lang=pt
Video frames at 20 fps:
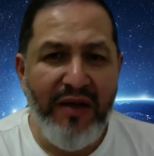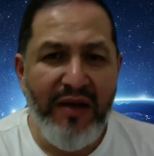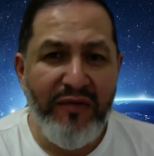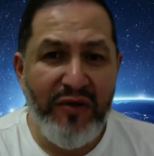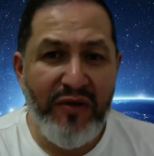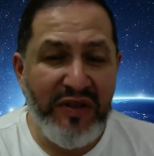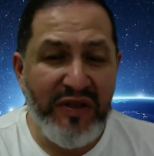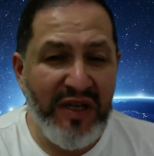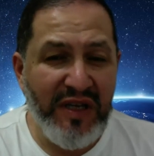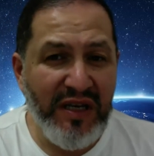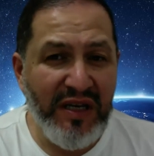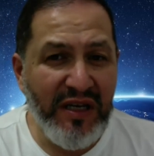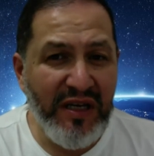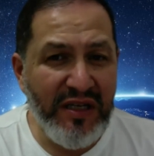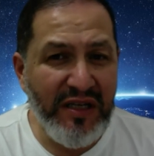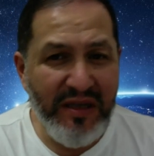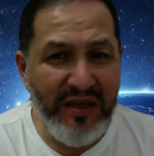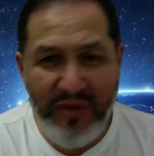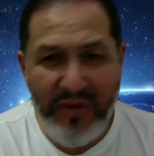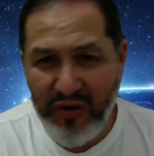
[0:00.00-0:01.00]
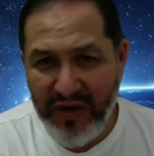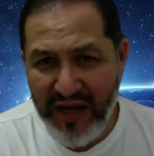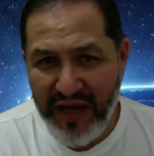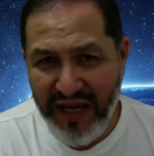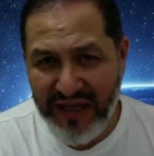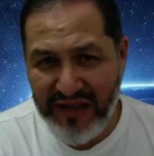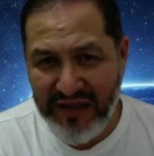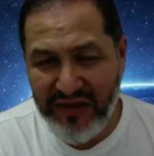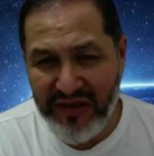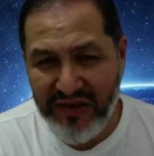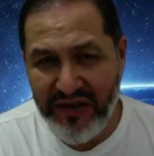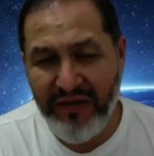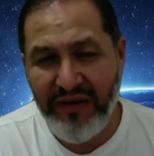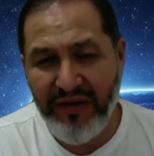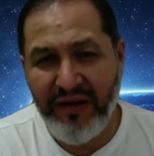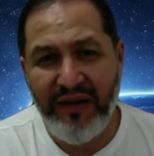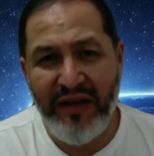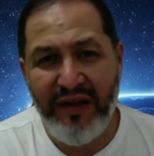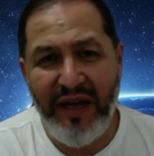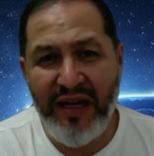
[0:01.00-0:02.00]
Você já me conhece.
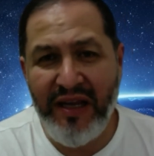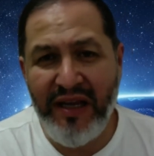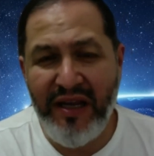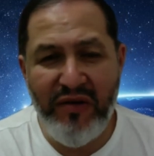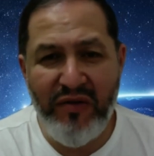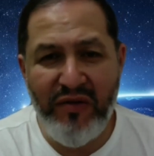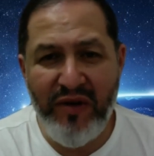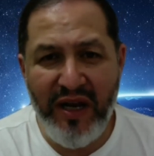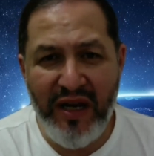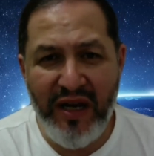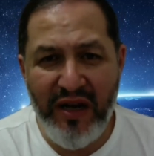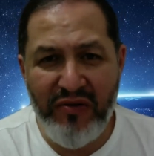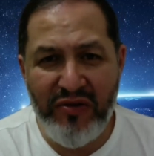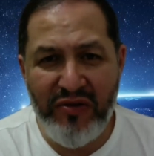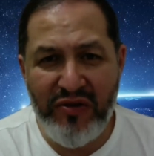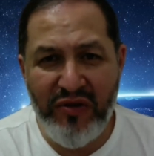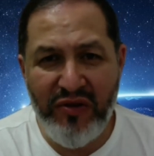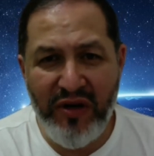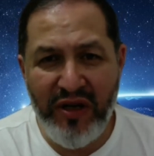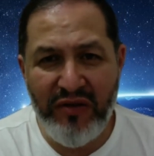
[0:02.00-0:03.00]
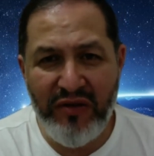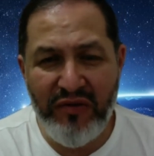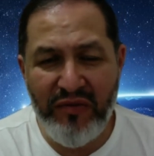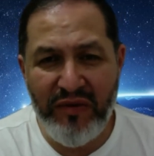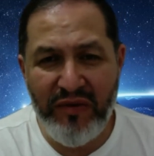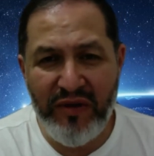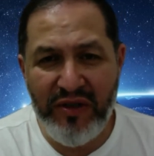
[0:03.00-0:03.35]
Aqui no canal História, do,